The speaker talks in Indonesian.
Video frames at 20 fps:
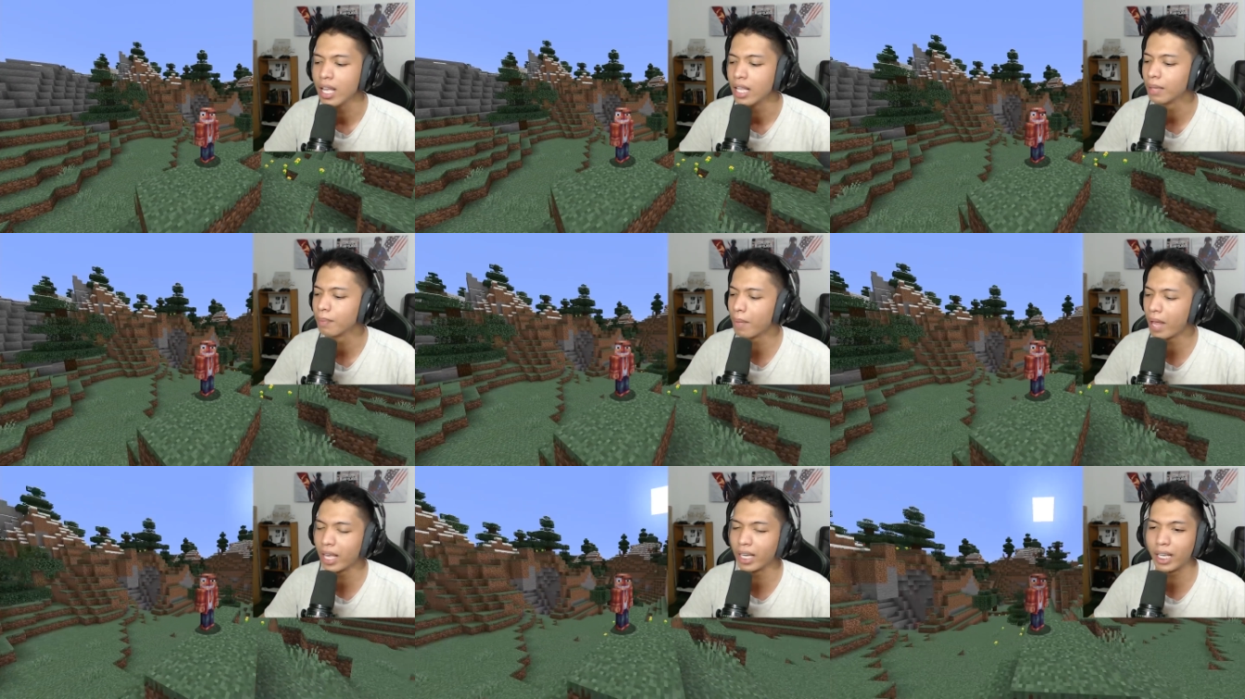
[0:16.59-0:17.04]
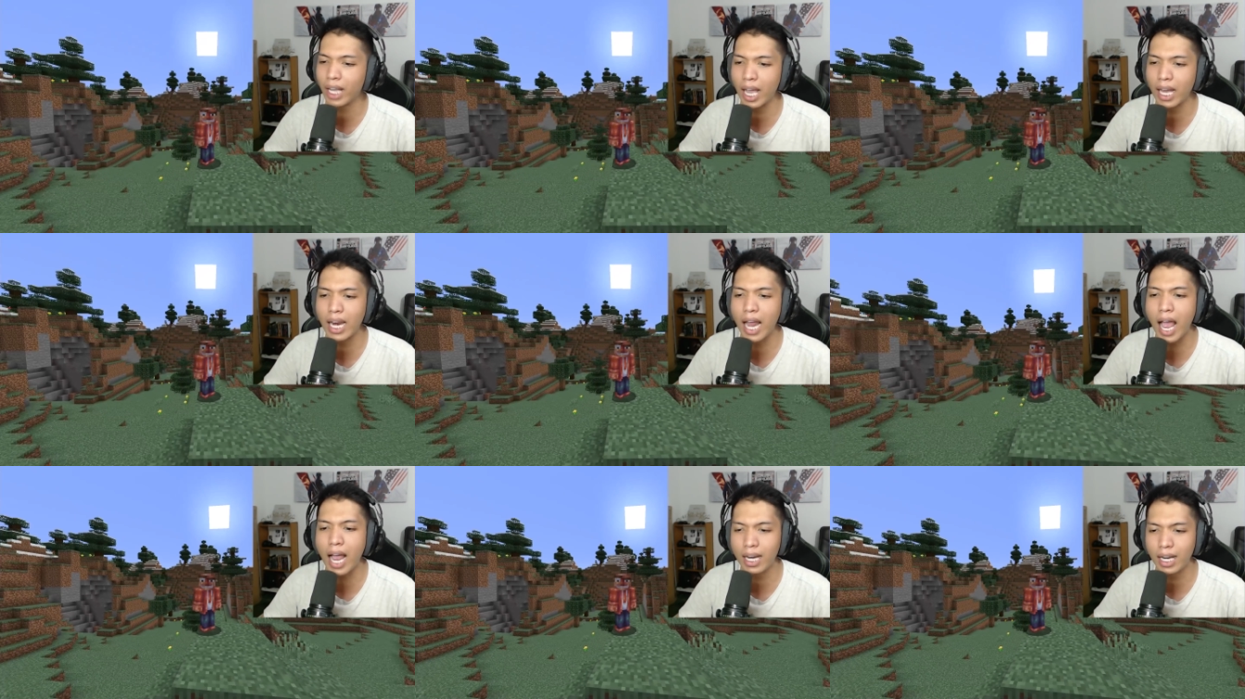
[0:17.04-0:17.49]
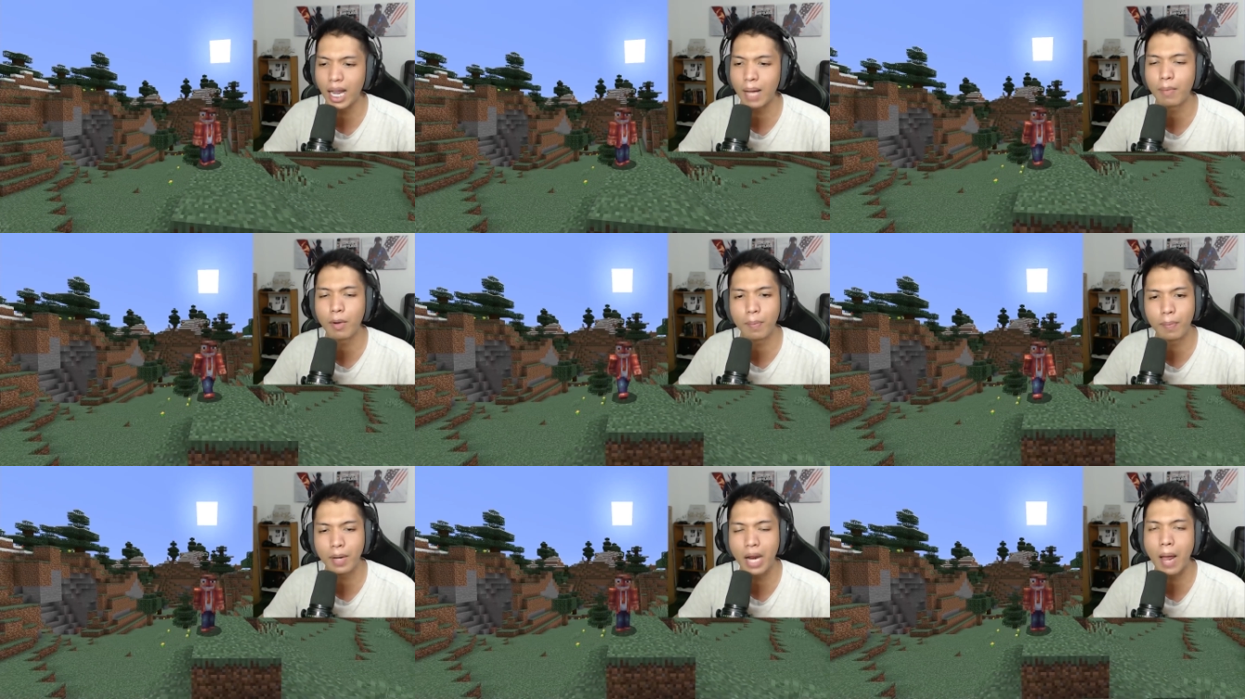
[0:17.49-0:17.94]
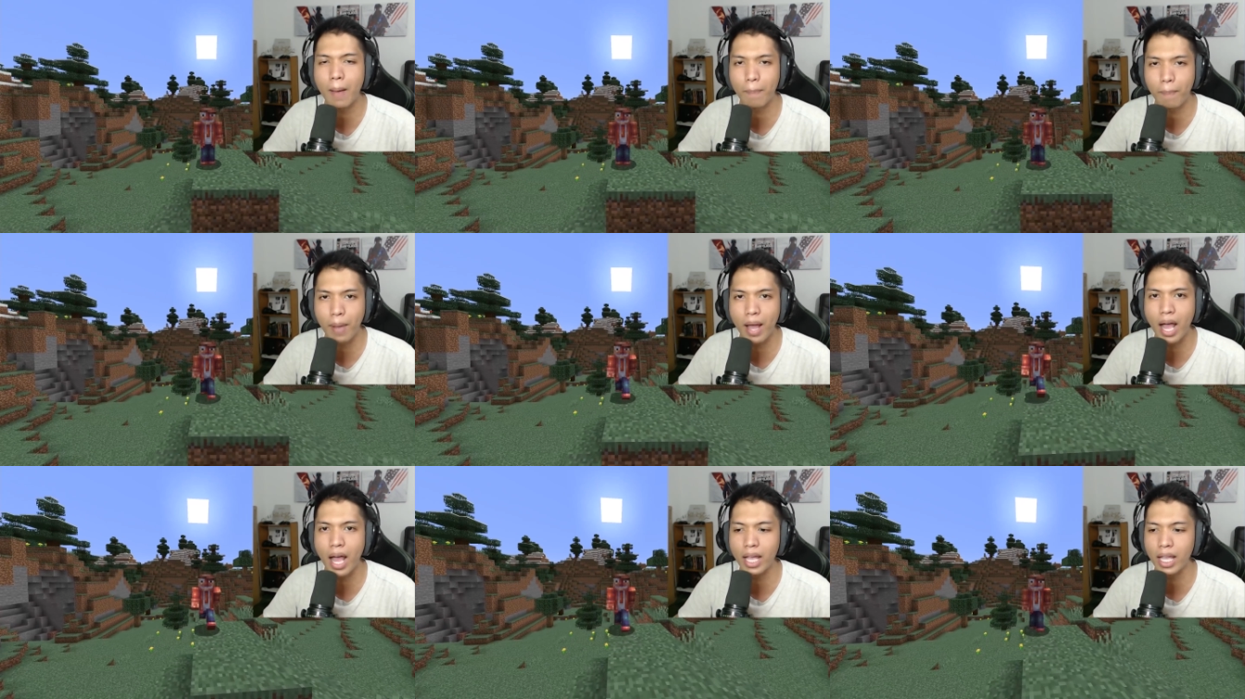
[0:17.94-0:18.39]
Mainkan ada
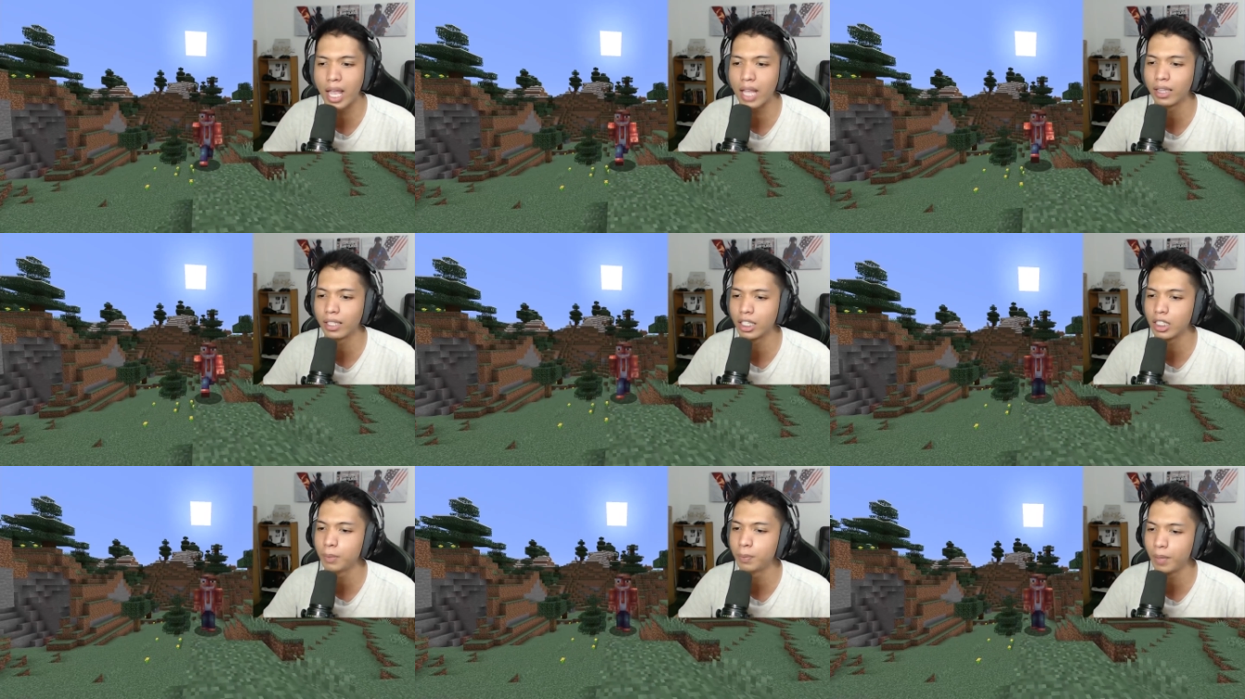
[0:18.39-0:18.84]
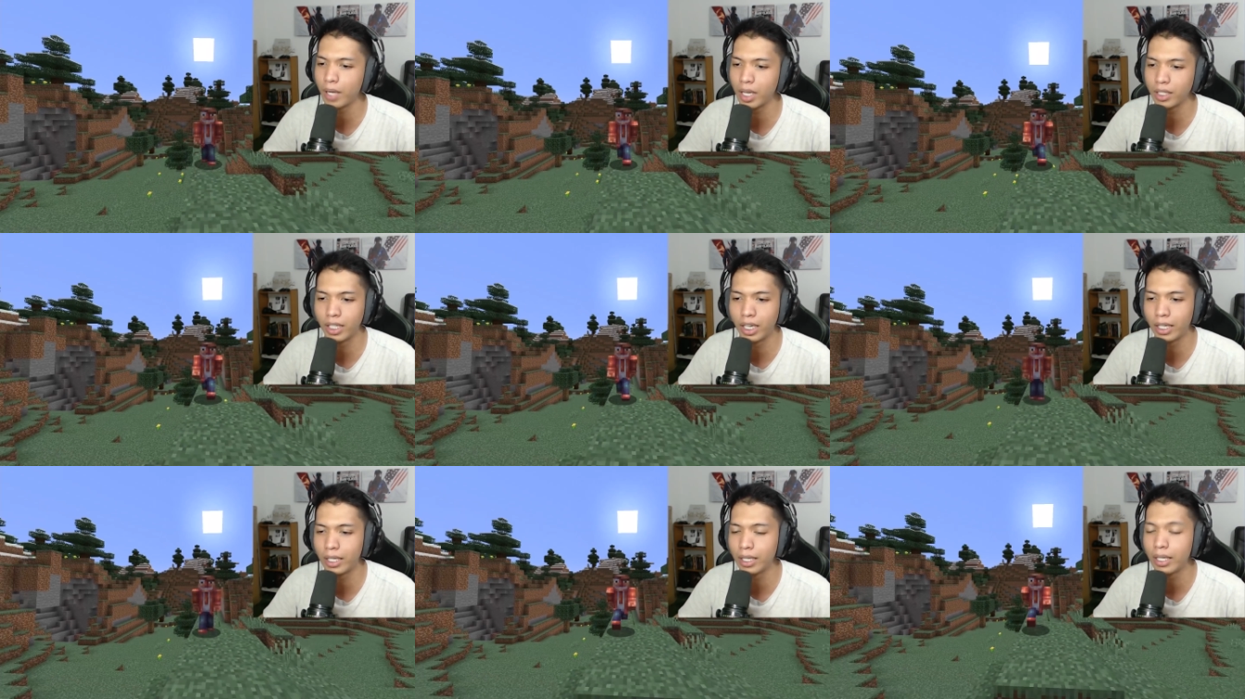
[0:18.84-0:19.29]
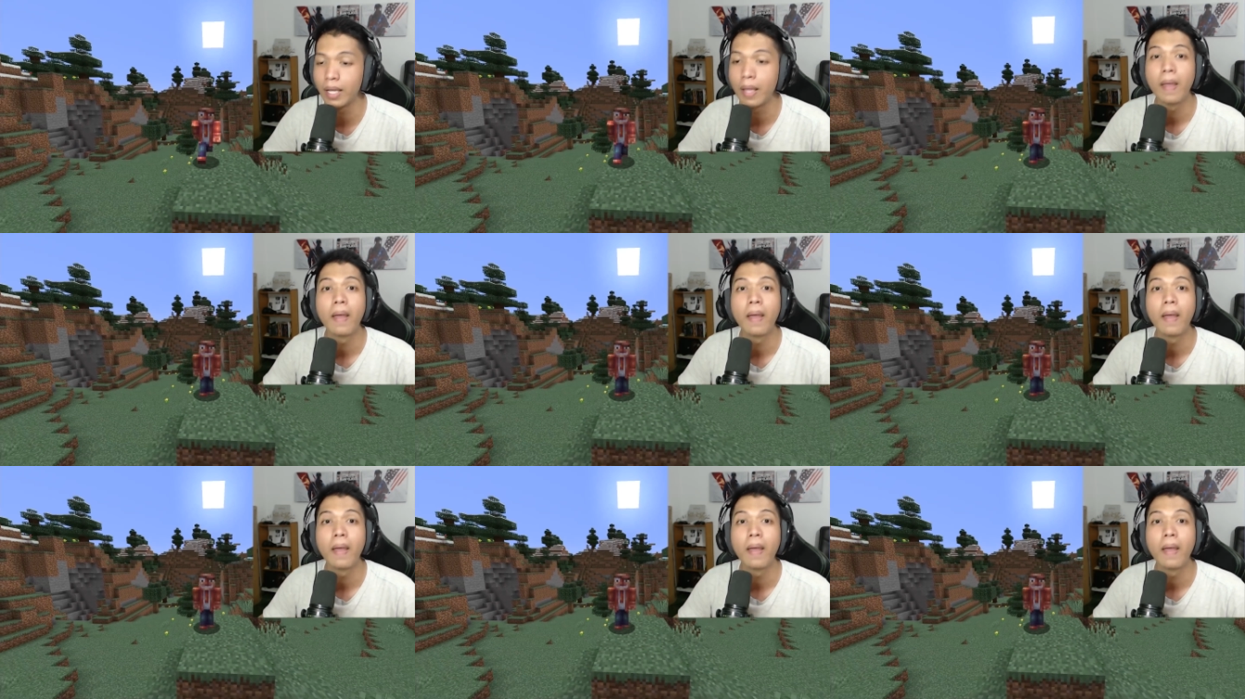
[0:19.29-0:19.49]
beberapa yang terinspirasi dari